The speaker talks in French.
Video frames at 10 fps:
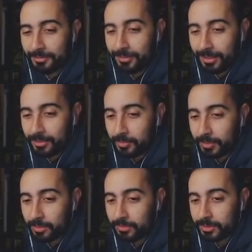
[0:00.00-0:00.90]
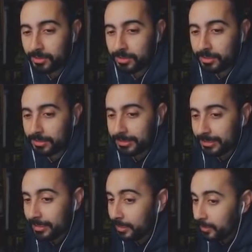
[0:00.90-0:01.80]
on verra quand le perso va sortir.
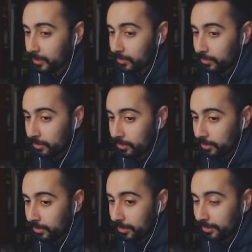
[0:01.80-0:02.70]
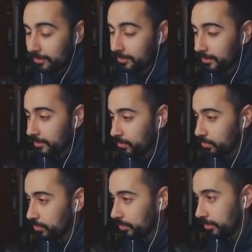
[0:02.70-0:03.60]
Euh, avec les stats et
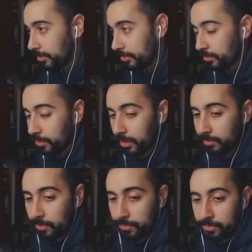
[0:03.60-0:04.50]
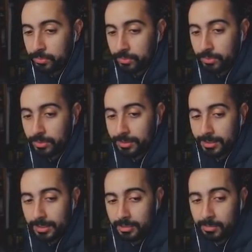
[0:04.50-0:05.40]
tout, euh, on aura un peu plus de,
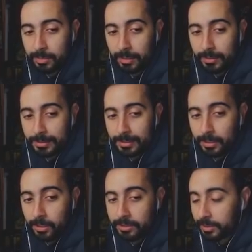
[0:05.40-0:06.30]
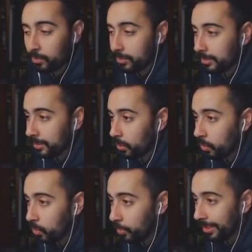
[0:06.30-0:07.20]
détails à ce moment-là. En ce qui concerne
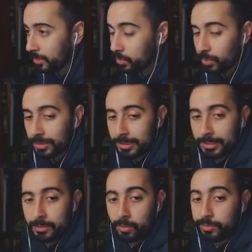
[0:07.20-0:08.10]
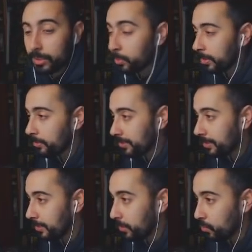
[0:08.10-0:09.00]
Roberto, donc vous avez compris que
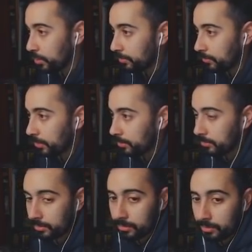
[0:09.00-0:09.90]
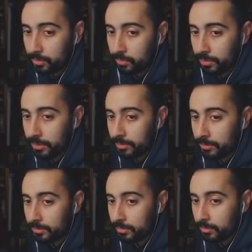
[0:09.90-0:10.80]
Misaki il est rouge, hein. voilà, c'est avec son lien,
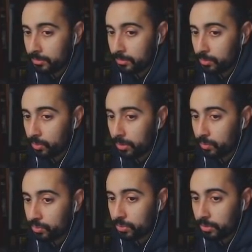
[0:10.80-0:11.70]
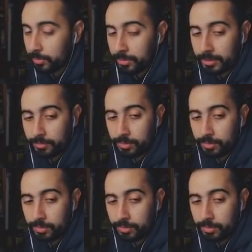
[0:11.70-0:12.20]
3 euh, rouges, il prend 4%.